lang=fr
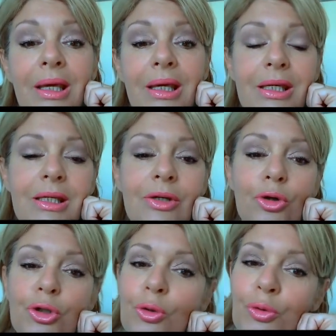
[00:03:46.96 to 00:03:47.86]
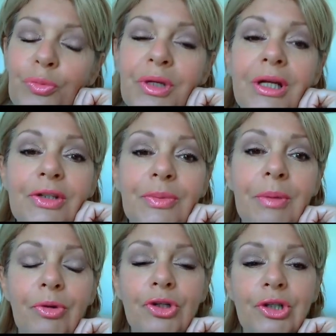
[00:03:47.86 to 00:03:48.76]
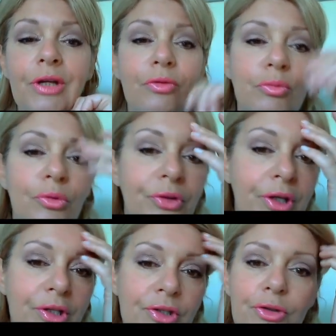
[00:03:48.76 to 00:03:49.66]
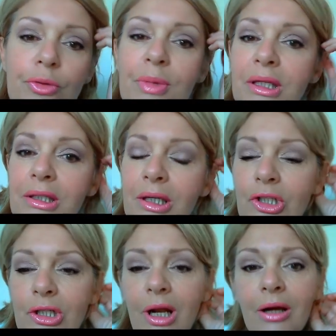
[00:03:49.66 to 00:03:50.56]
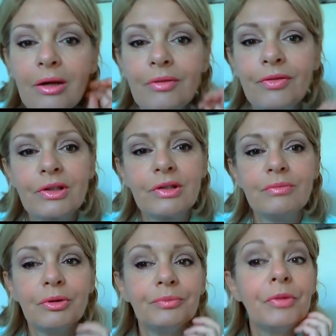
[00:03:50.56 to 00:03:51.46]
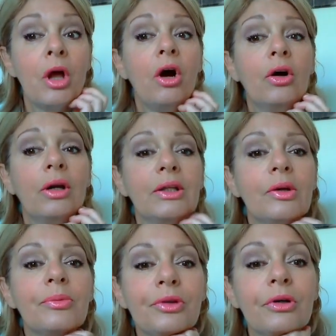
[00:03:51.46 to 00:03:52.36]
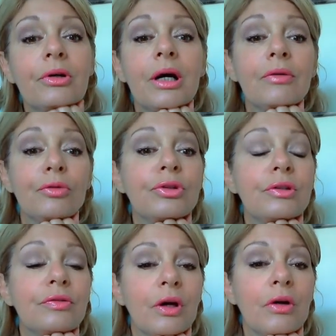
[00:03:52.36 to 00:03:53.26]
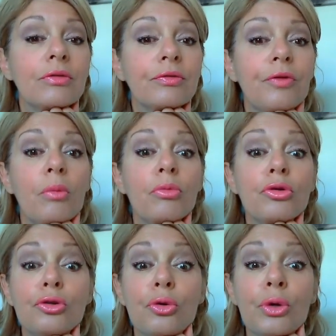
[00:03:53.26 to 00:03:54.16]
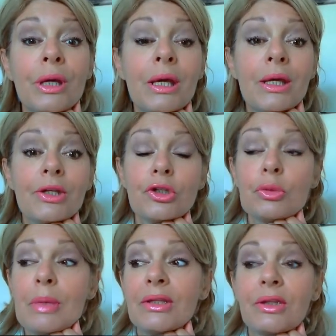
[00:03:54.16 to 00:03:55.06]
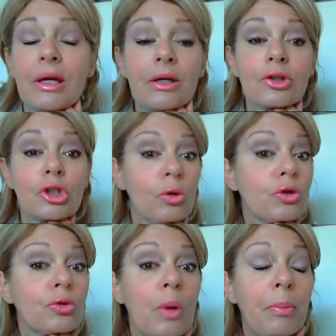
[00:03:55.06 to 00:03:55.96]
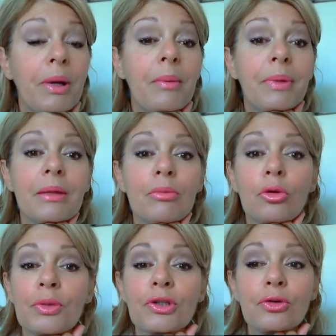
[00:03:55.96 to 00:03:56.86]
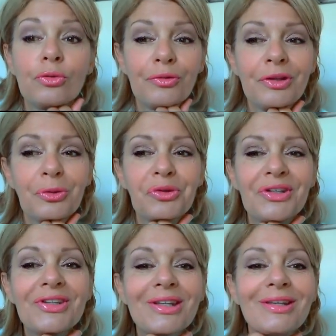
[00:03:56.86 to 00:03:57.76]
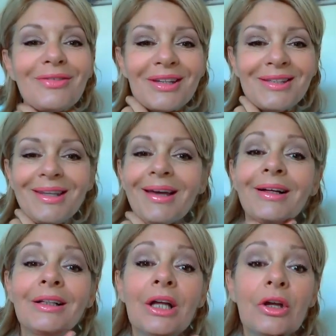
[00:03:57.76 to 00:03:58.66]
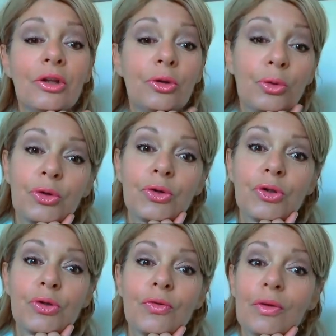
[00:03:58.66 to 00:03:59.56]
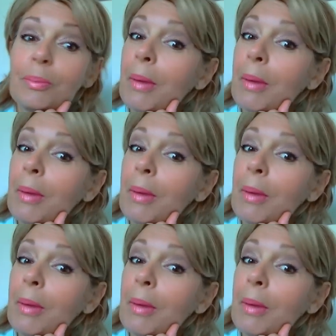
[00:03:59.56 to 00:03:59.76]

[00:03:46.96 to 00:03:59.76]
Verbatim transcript: Et euh, je compte bien la semaine prochaine vous montrer ce maquillage-là, effectivement, en l'adaptant à vos différentes formes d'yeux. Ce matin, je reçois plein plein de monde parce que nous fêtons des anniversaires, donc je ne vais pas